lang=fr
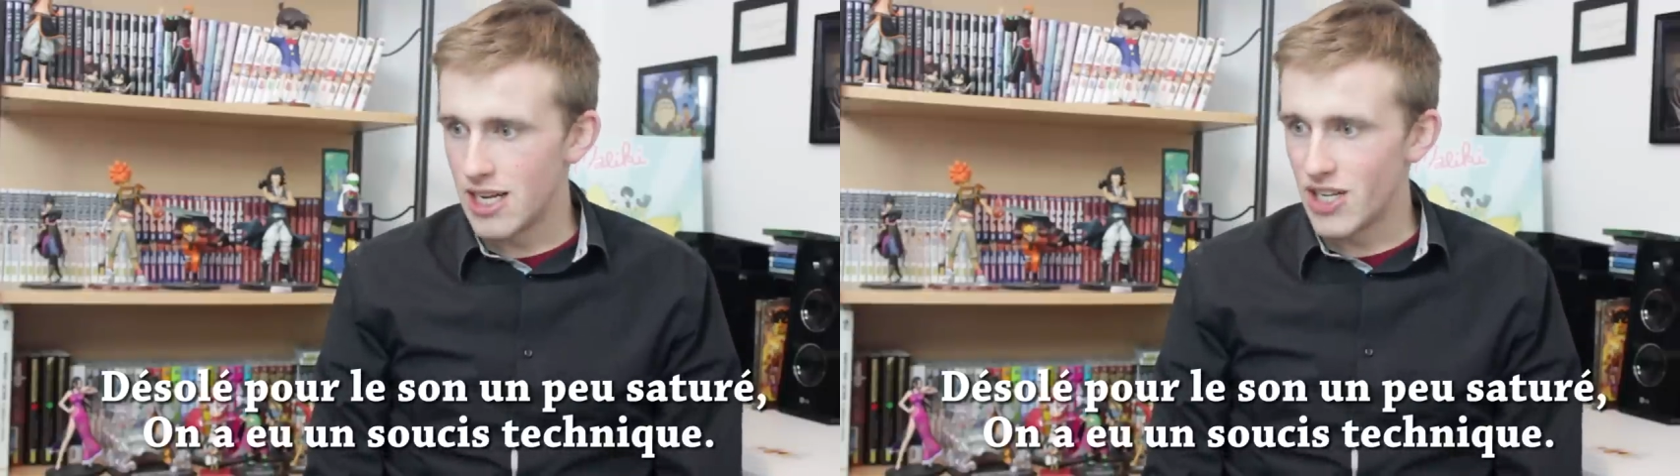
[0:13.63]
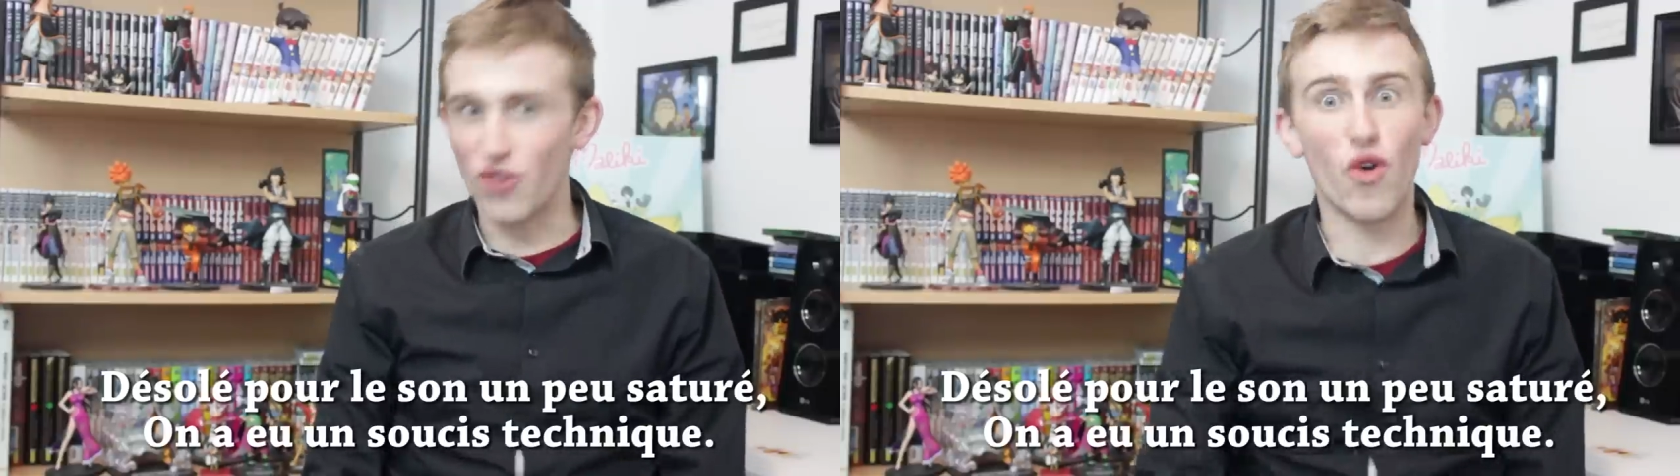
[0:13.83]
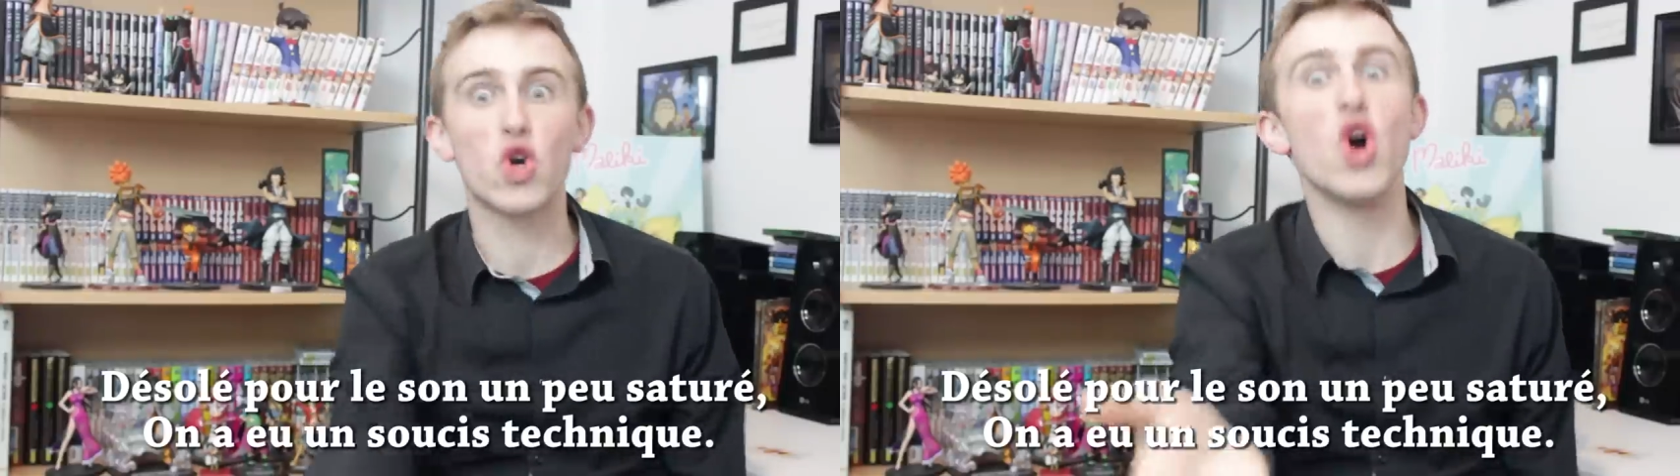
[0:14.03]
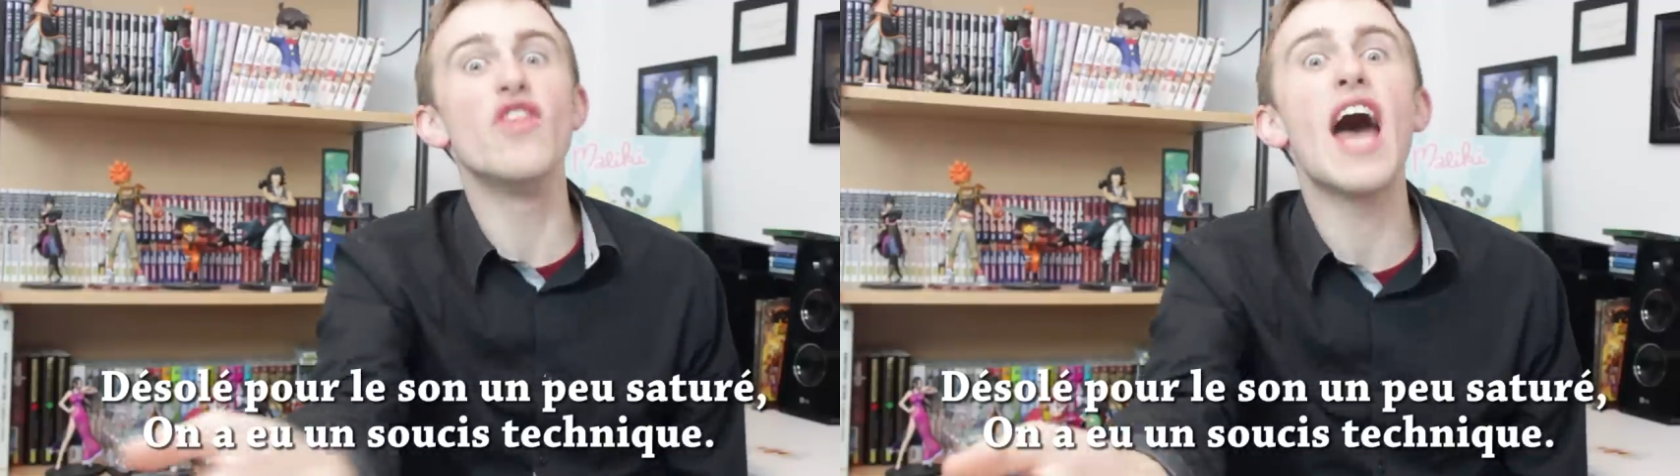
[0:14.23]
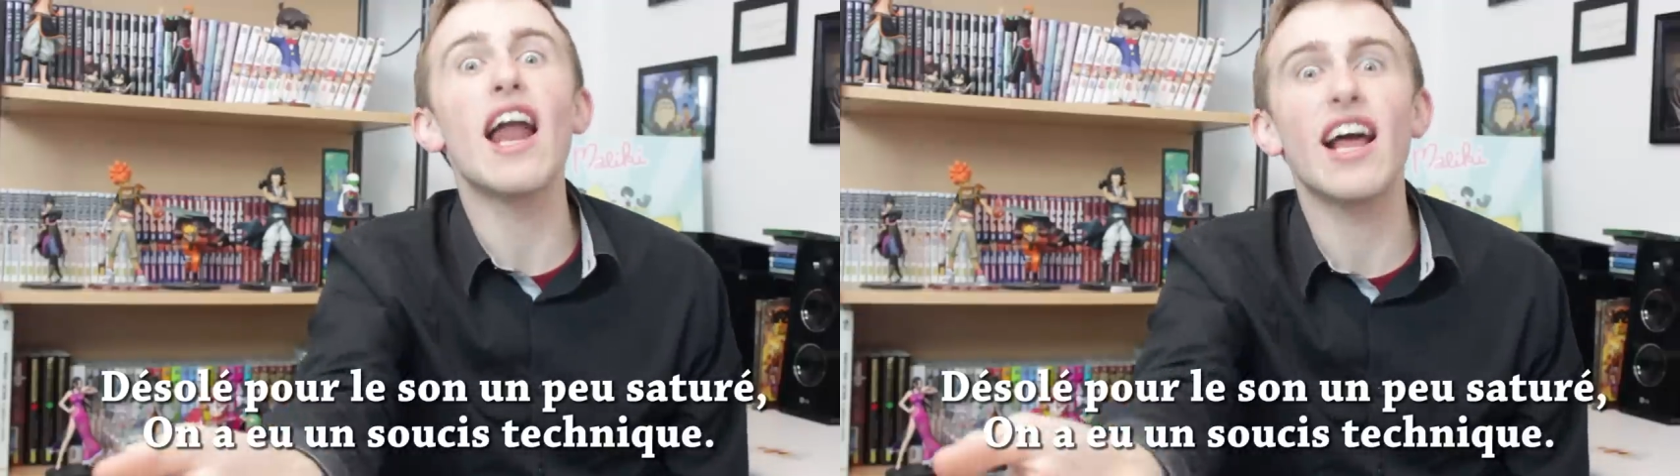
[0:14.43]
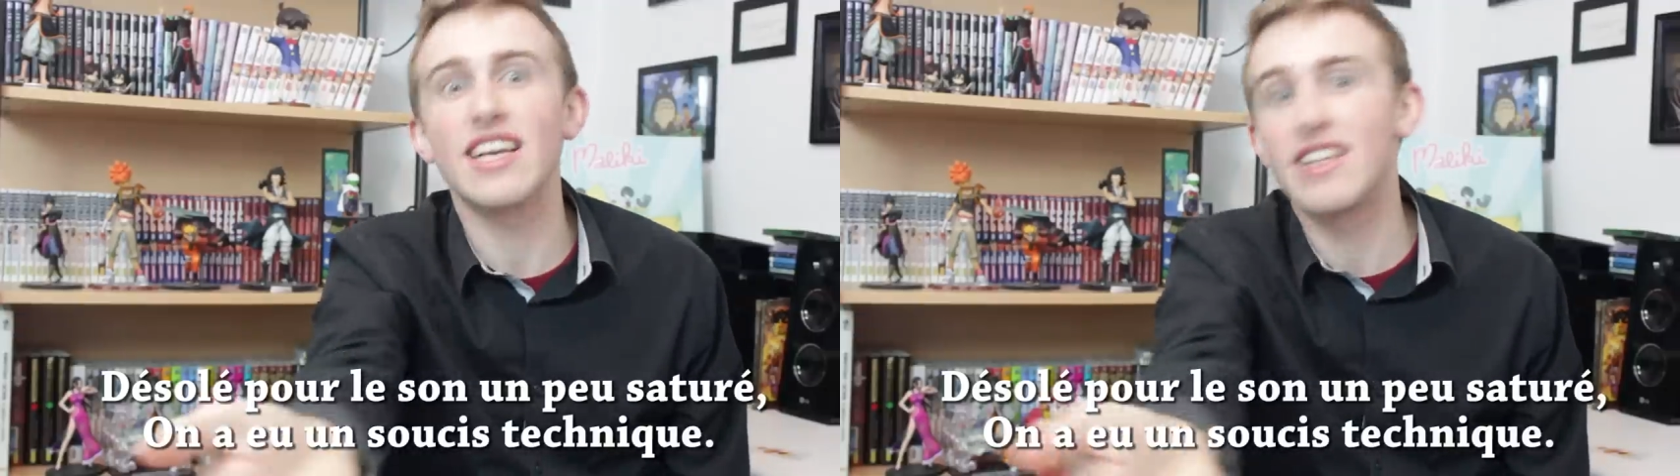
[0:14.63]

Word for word: Ce faux connard là